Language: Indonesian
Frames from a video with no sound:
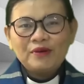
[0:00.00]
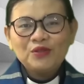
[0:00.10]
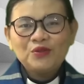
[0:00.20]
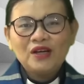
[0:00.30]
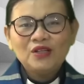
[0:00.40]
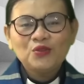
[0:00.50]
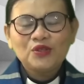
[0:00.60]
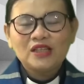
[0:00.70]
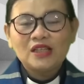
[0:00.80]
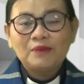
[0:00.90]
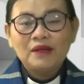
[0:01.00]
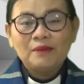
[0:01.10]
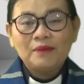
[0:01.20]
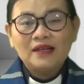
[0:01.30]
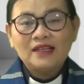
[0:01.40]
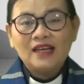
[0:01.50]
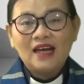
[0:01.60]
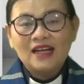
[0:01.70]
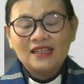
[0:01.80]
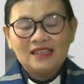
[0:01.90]
Firman Tuhan untuk kita pada pagi
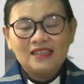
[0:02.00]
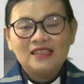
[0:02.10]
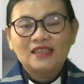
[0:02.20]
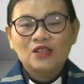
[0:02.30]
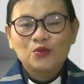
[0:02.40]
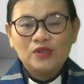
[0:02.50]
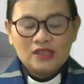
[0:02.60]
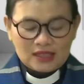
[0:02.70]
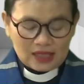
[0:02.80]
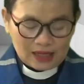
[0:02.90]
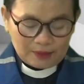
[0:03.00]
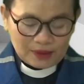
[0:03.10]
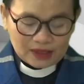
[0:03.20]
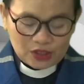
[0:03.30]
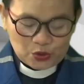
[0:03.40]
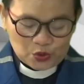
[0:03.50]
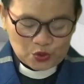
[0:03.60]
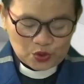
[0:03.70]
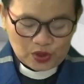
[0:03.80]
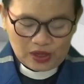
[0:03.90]
hari ini tertulis dalam
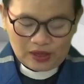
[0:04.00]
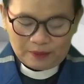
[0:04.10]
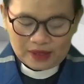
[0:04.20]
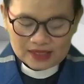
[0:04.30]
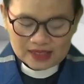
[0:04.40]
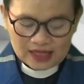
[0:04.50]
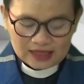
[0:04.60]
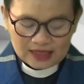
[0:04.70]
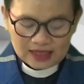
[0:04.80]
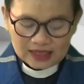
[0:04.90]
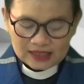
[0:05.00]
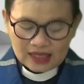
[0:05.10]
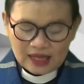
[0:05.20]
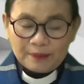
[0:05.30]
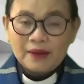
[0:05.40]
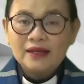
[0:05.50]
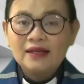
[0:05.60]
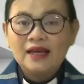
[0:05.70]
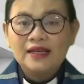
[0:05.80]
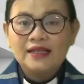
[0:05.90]
Matius pasal yang
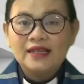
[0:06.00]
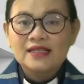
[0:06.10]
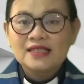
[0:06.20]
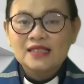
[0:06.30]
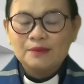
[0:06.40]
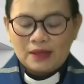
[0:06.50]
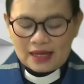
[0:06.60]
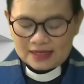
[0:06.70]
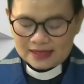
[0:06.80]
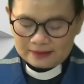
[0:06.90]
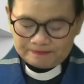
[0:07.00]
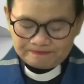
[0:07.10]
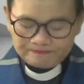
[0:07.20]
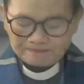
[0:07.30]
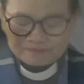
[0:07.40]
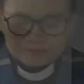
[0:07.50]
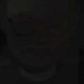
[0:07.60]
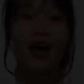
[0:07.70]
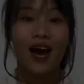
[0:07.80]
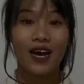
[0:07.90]
ke-8 ayat 11.
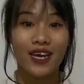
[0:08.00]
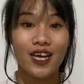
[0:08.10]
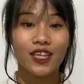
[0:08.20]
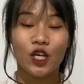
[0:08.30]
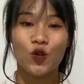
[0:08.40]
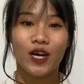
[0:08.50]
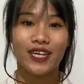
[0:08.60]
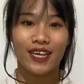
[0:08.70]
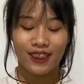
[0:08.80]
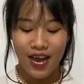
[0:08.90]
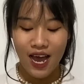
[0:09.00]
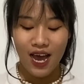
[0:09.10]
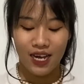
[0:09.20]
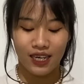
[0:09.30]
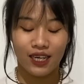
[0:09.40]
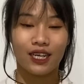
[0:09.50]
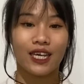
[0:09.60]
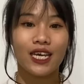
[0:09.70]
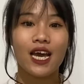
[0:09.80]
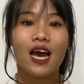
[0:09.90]
Ayat renungan kita hari ini,
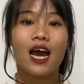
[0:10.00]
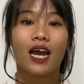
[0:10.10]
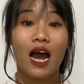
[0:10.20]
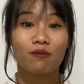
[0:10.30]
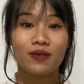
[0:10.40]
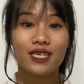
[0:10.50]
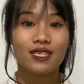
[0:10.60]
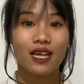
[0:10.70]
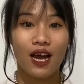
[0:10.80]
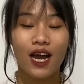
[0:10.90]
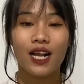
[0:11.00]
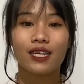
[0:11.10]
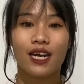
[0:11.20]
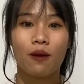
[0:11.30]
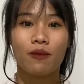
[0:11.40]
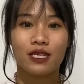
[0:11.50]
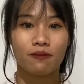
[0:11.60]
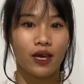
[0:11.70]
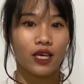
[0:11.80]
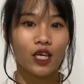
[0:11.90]
Kamis tanggal 16
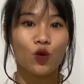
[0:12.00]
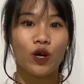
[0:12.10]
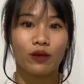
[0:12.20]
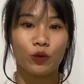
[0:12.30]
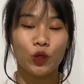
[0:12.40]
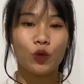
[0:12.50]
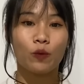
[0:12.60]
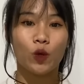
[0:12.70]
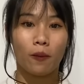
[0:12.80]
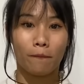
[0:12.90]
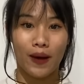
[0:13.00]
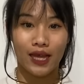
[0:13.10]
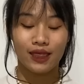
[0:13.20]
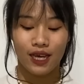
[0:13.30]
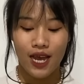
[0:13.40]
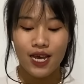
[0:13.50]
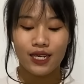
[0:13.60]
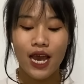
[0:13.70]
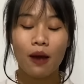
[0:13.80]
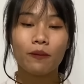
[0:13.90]
Mei 2024,
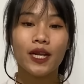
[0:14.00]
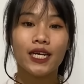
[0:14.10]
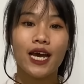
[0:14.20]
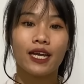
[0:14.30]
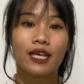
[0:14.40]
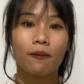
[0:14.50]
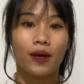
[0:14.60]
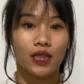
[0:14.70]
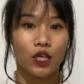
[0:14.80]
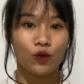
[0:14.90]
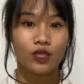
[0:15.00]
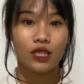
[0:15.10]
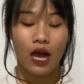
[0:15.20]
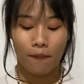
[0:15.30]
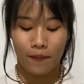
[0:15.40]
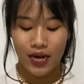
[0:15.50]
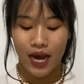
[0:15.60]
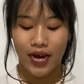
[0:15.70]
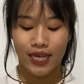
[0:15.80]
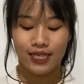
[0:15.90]
diambil dari Matius 8
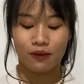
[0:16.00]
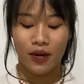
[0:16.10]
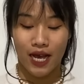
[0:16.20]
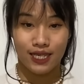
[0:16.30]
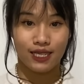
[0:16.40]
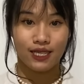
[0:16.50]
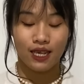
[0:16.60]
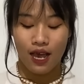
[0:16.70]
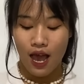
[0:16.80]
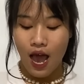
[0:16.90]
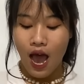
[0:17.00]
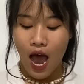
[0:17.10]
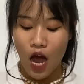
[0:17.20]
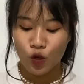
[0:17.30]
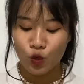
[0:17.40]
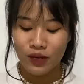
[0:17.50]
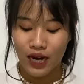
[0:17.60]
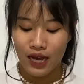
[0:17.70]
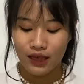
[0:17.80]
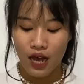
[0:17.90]
ayat 11. Aku
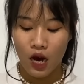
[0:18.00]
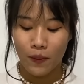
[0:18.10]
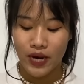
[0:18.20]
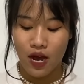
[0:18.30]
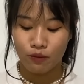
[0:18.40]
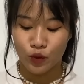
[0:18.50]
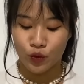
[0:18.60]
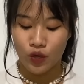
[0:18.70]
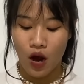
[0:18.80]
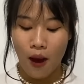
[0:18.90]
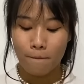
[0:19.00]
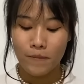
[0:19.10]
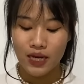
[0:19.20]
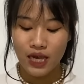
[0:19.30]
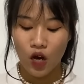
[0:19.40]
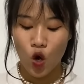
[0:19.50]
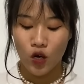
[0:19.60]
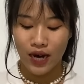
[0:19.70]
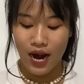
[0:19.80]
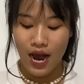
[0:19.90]
berkata kepadamu, banyak
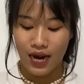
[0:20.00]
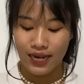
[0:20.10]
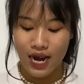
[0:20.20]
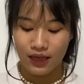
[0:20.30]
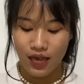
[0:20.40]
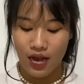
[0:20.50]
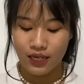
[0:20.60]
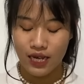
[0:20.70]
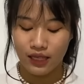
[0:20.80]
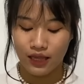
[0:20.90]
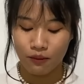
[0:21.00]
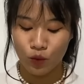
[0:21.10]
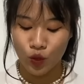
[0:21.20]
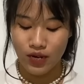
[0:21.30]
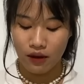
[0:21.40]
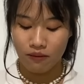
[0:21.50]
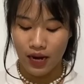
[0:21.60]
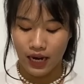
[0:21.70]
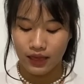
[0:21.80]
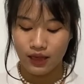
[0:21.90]
orang akan datang dari timur dan
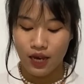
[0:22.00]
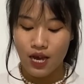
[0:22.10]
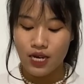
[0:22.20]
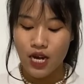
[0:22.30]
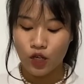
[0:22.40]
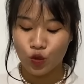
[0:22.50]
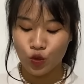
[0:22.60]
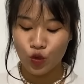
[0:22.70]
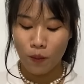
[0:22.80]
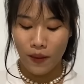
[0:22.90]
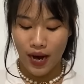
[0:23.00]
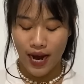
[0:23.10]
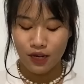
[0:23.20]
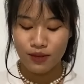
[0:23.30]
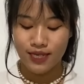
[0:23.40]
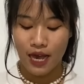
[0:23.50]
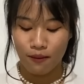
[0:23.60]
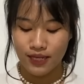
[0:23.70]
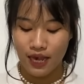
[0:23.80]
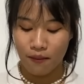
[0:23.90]
barat dan duduk makan
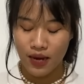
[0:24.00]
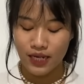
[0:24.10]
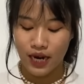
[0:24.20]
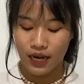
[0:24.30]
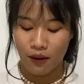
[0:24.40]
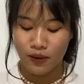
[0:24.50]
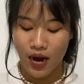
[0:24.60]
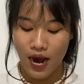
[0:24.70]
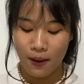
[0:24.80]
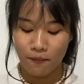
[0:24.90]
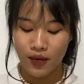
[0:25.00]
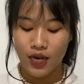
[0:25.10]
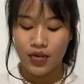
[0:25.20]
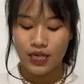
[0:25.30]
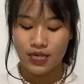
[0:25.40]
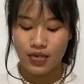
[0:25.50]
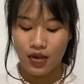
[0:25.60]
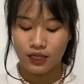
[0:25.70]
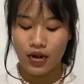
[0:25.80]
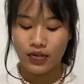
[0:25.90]
bersama-sama dengan Abraham, Ishak
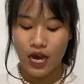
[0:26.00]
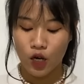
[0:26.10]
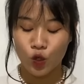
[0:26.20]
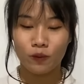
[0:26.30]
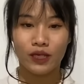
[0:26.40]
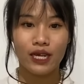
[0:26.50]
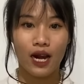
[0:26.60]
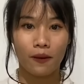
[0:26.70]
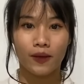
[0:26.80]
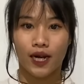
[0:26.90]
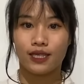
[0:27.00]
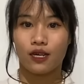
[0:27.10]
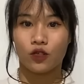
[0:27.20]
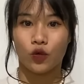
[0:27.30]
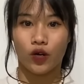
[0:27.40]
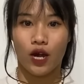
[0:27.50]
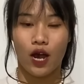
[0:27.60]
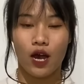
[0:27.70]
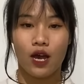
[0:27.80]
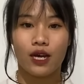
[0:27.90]
dan Yakub di dalam kerajaan surga.
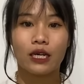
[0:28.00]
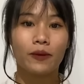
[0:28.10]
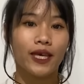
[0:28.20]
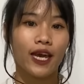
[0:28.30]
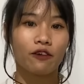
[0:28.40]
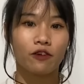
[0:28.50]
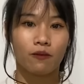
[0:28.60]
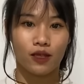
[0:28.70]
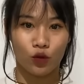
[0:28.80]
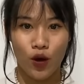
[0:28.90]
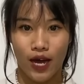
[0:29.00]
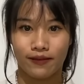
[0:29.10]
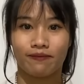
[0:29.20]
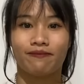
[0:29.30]
Demikian firman Tuhan.